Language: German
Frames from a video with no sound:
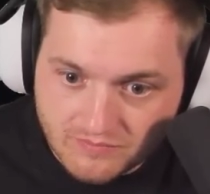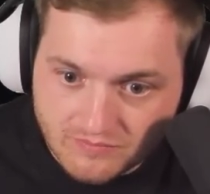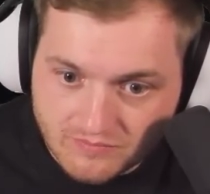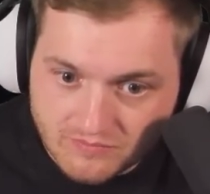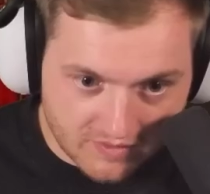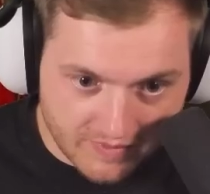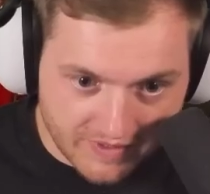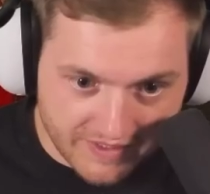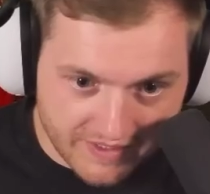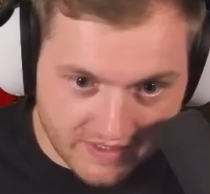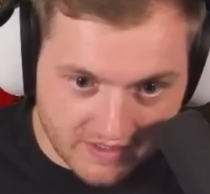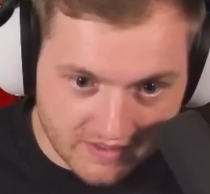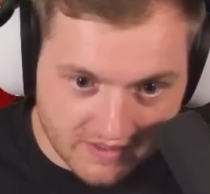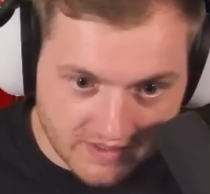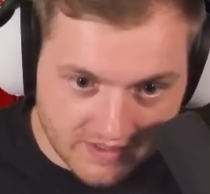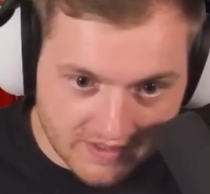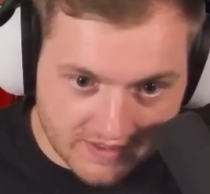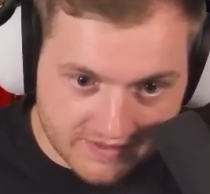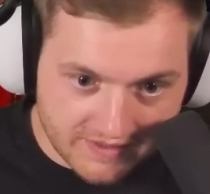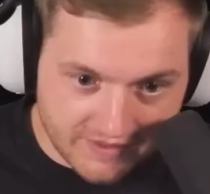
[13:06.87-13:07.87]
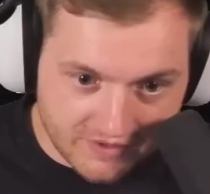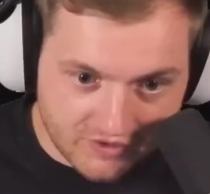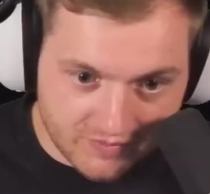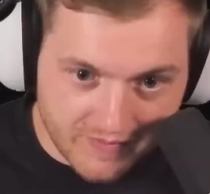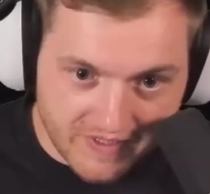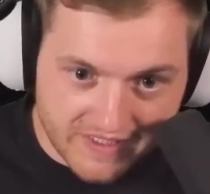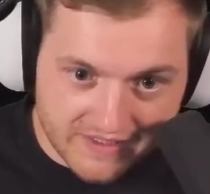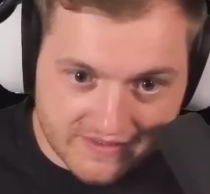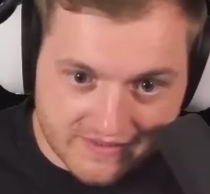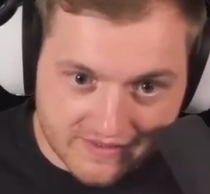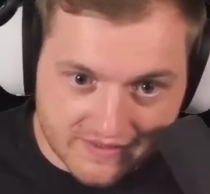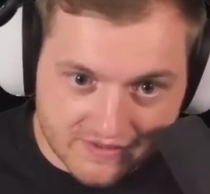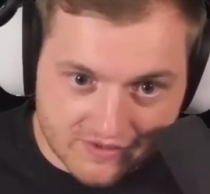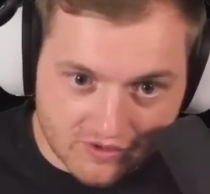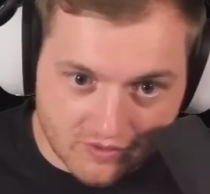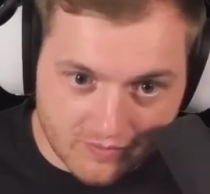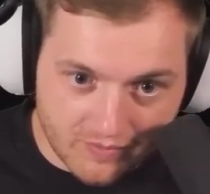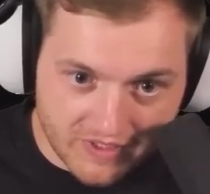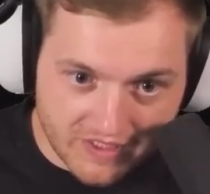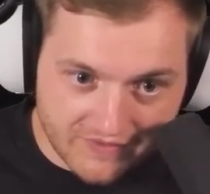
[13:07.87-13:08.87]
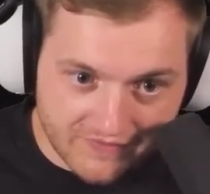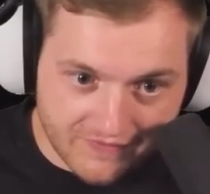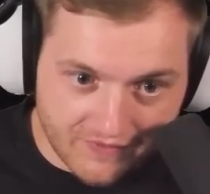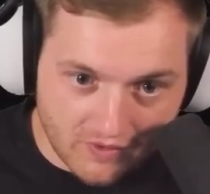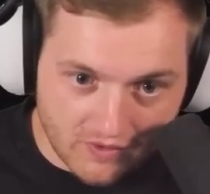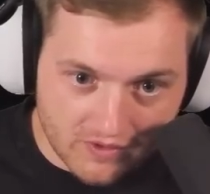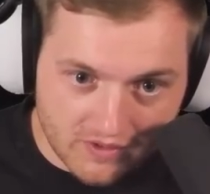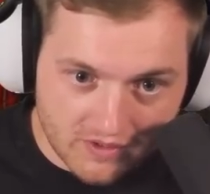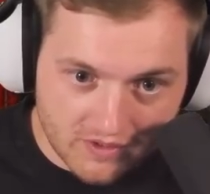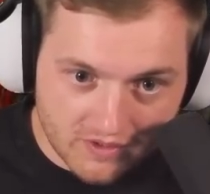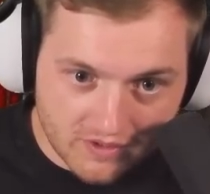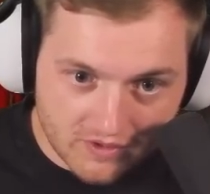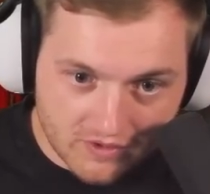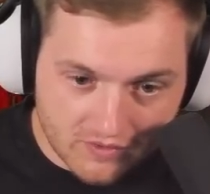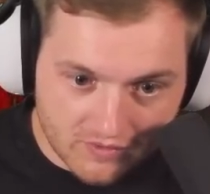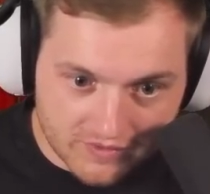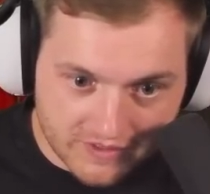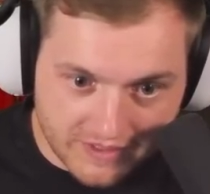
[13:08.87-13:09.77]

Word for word: Komplett hier, fertig jetzt. Die Schmelze ist komplett voll oh.